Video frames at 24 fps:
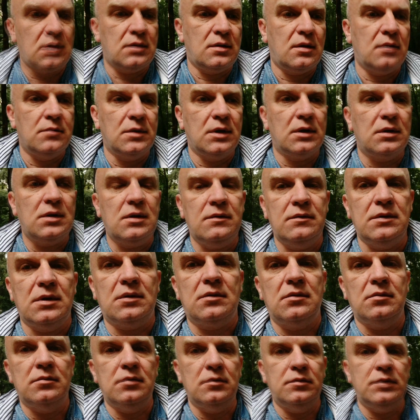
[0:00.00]
Самое главное,
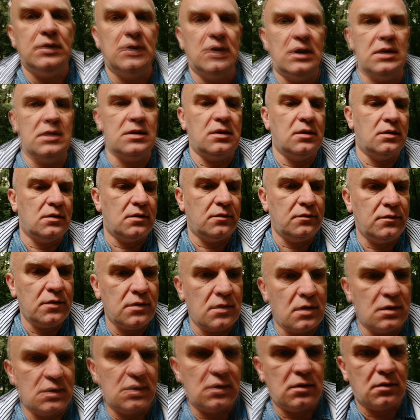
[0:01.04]
чтобы была разница в
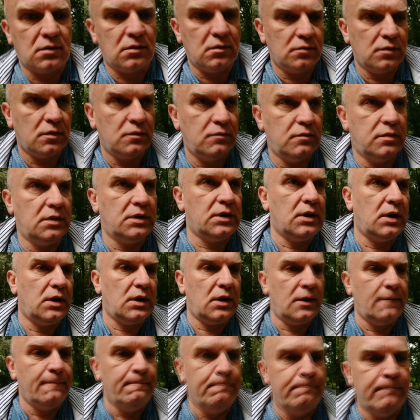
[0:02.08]
возрасте, чтобы
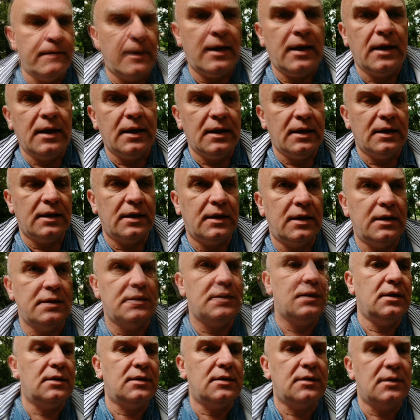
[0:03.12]
была
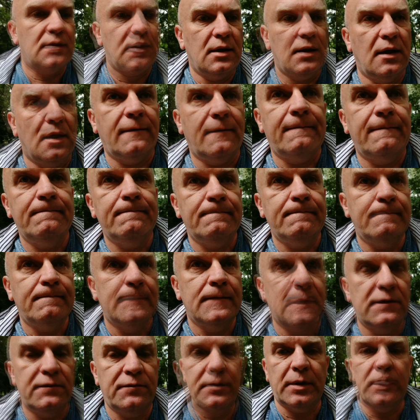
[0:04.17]
разница
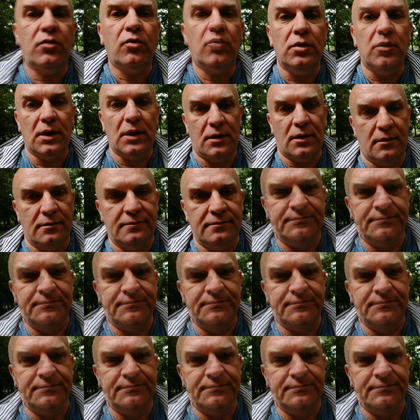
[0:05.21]
в подходах.